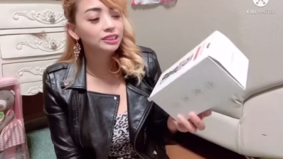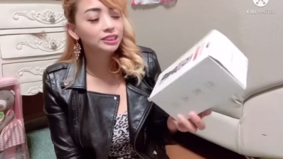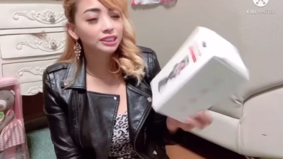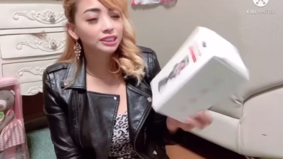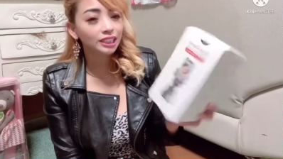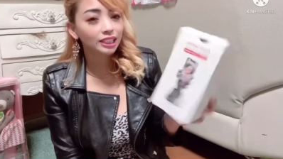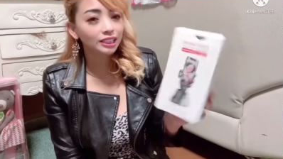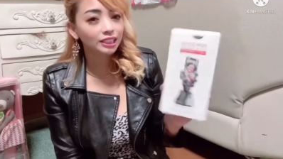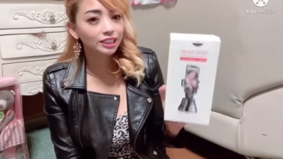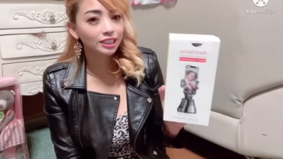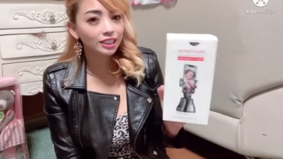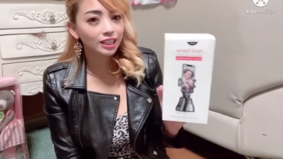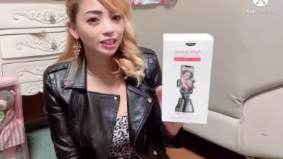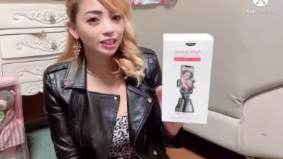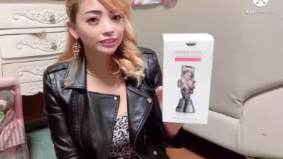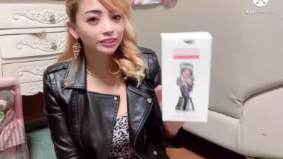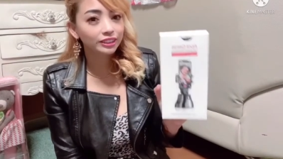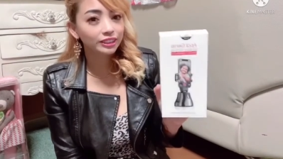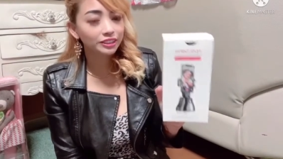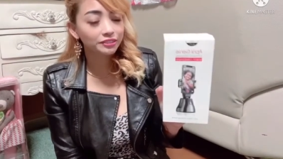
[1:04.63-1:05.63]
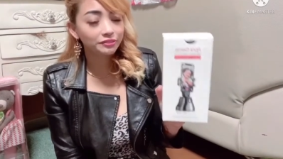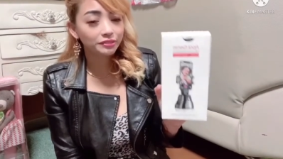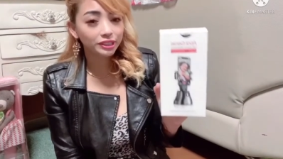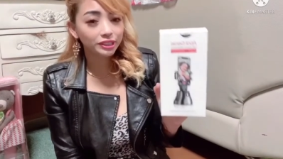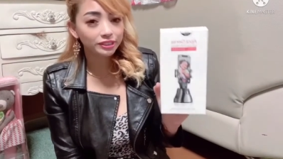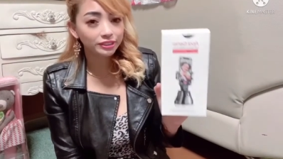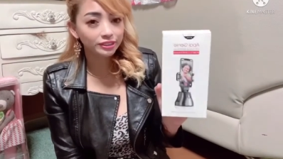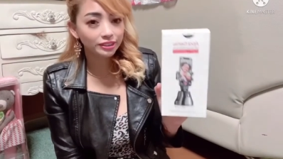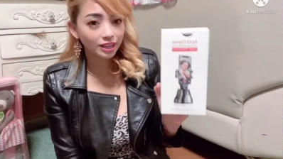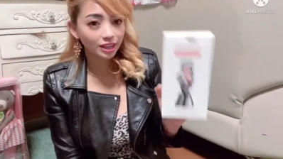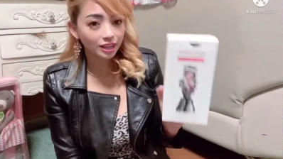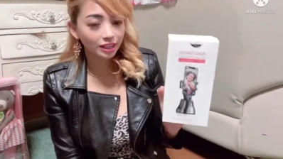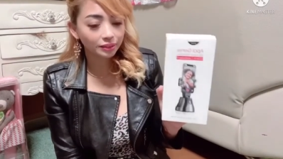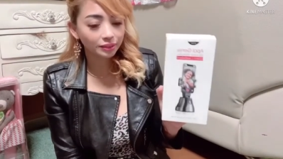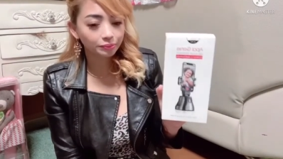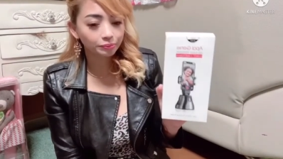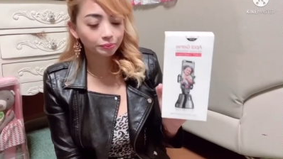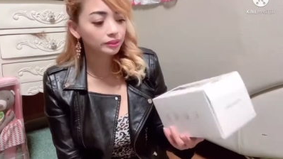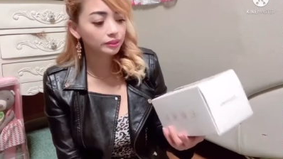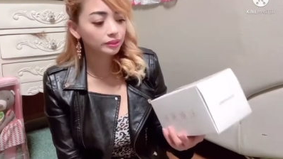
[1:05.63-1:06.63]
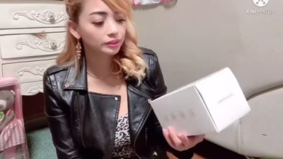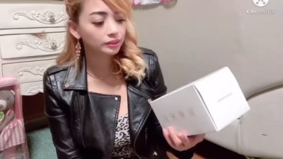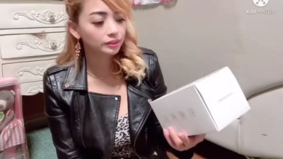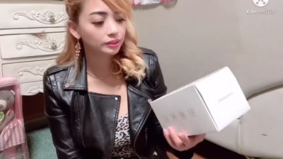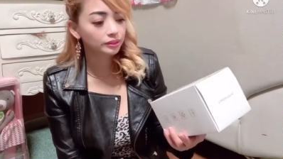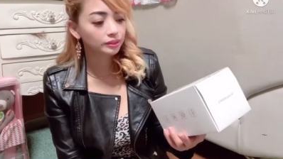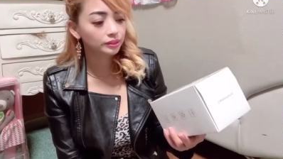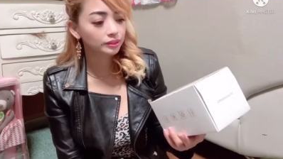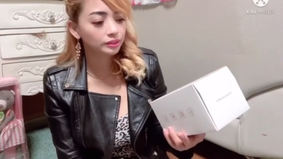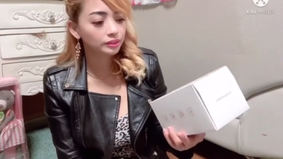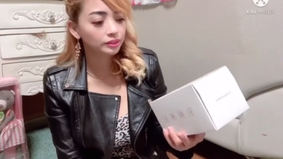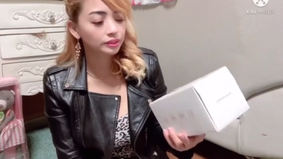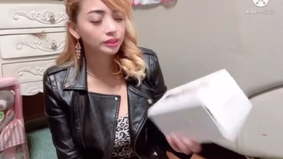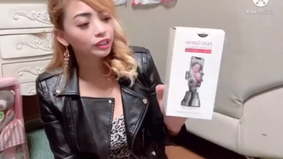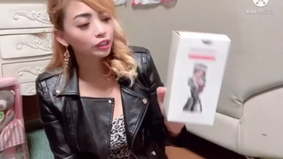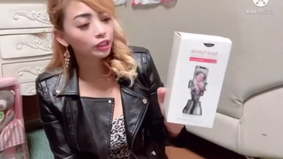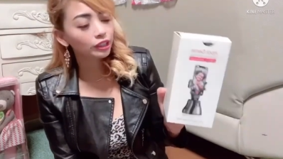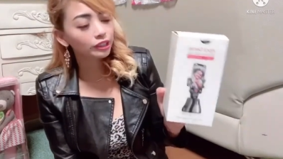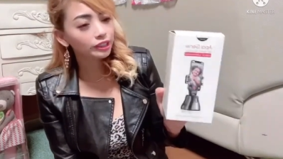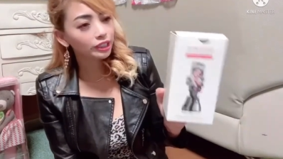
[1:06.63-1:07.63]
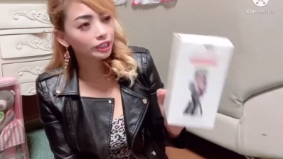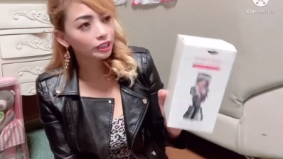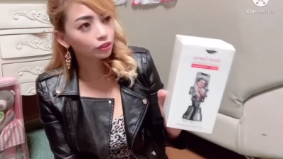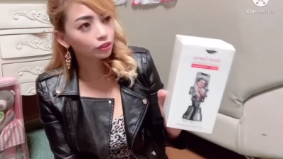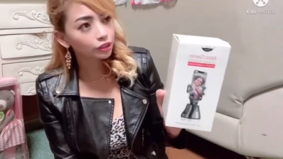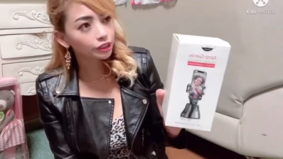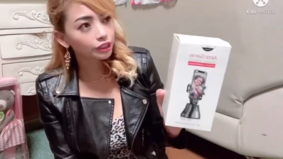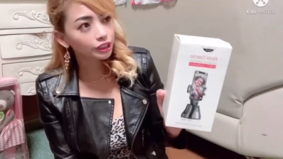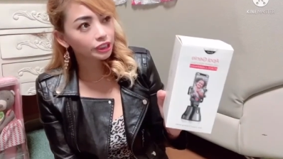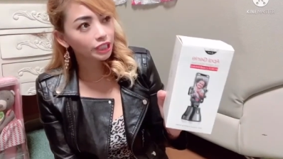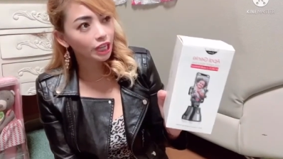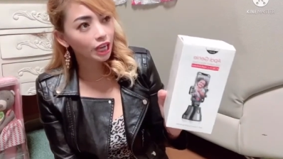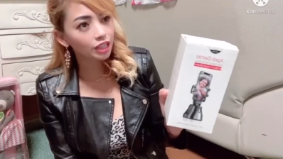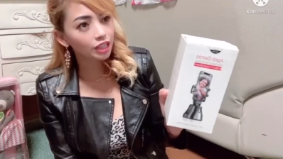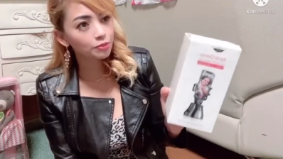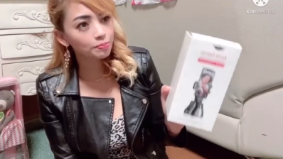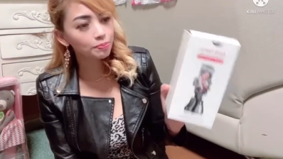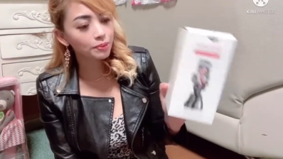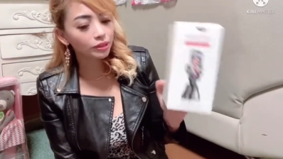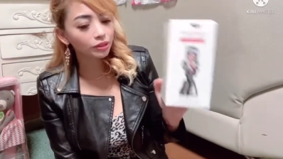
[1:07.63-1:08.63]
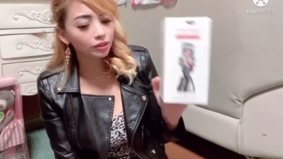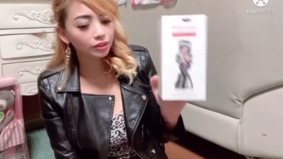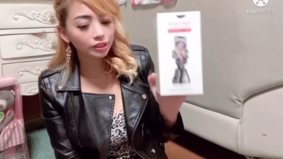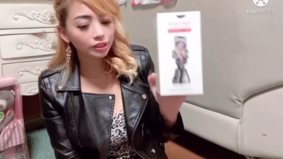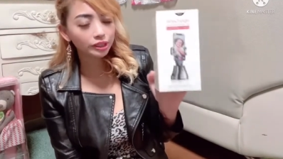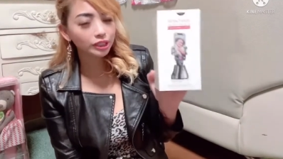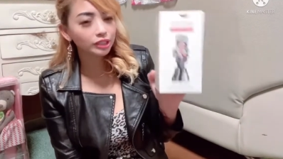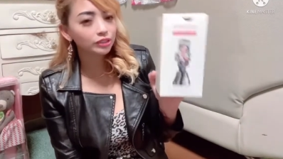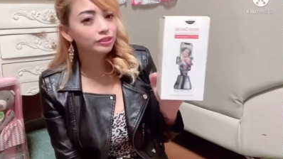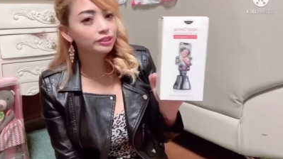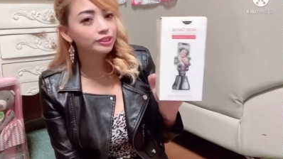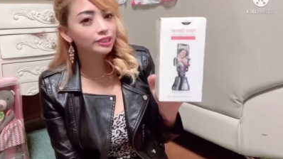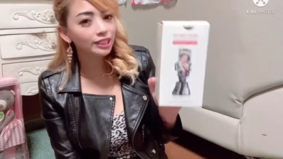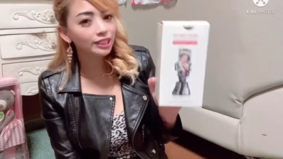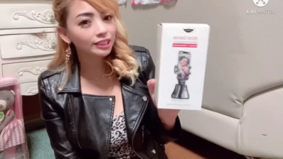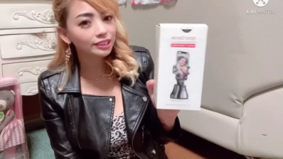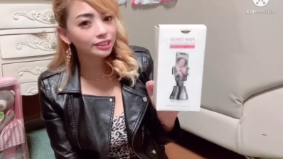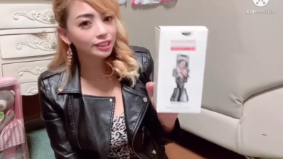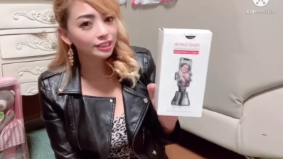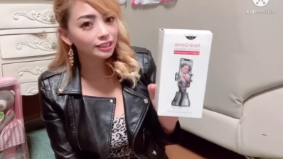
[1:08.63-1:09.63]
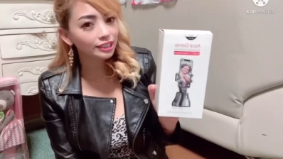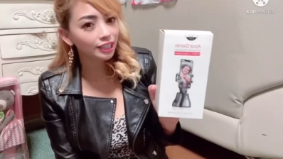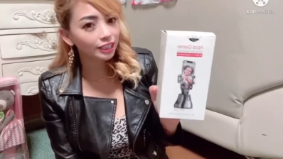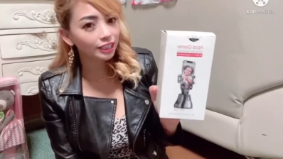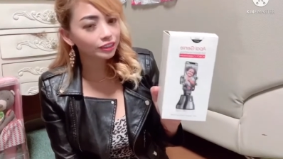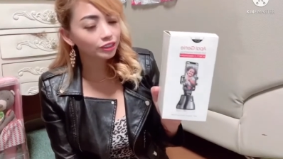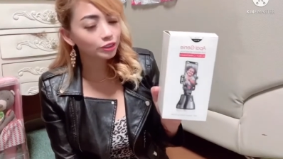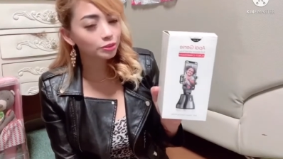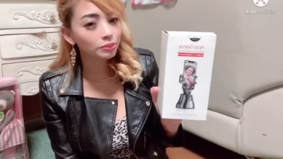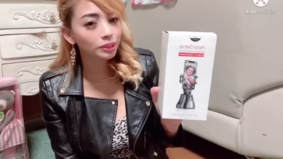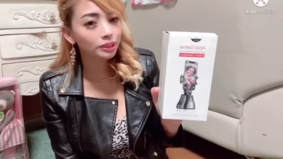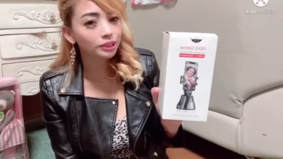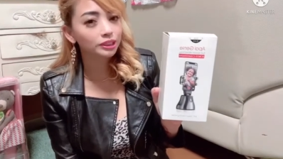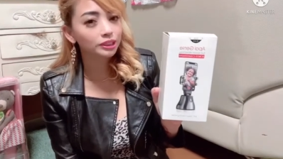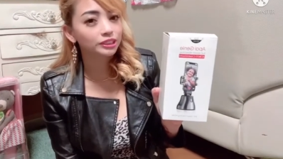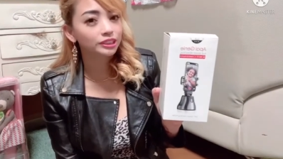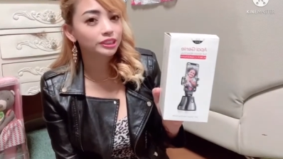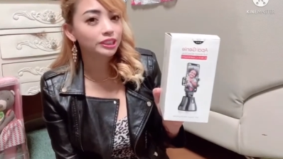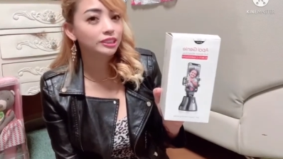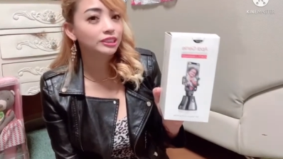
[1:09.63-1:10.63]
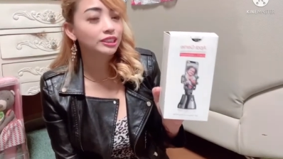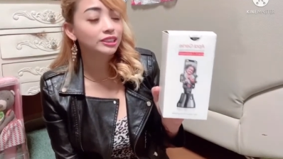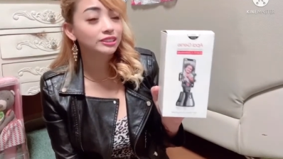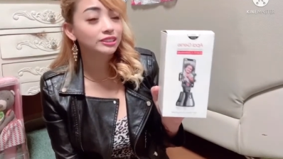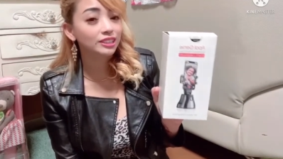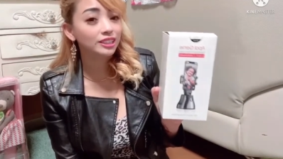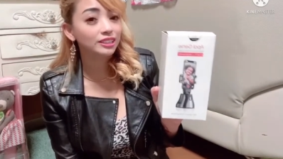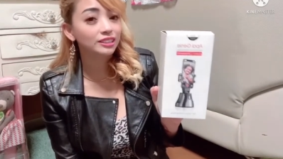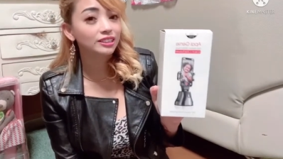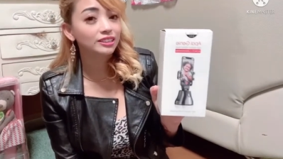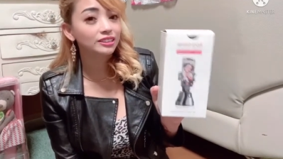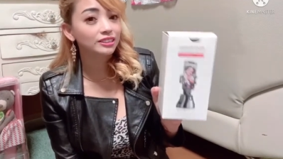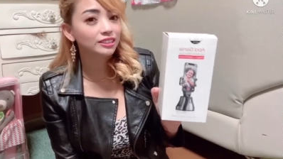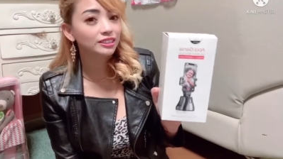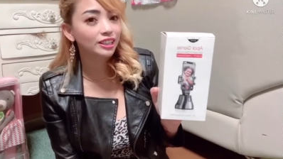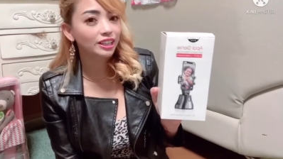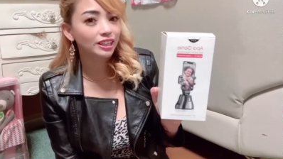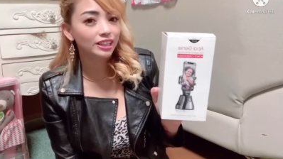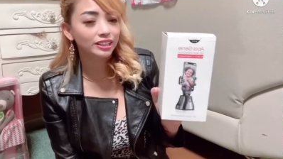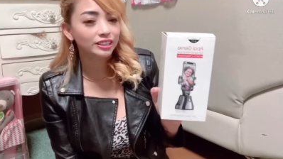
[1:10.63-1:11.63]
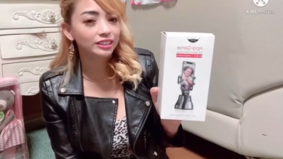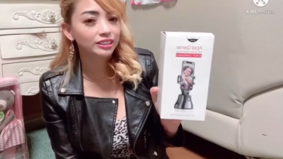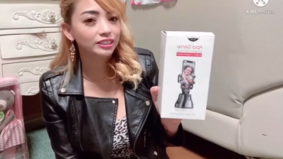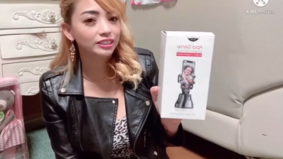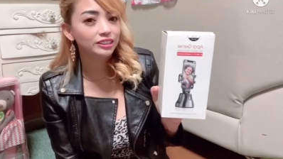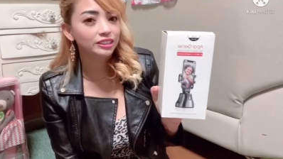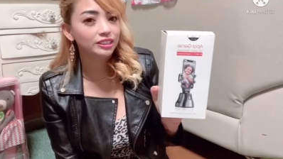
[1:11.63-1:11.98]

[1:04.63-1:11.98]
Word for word: kanilang delivery time. Order ko siya, yung pag-order ko sa kanya guys, dumating siya the second day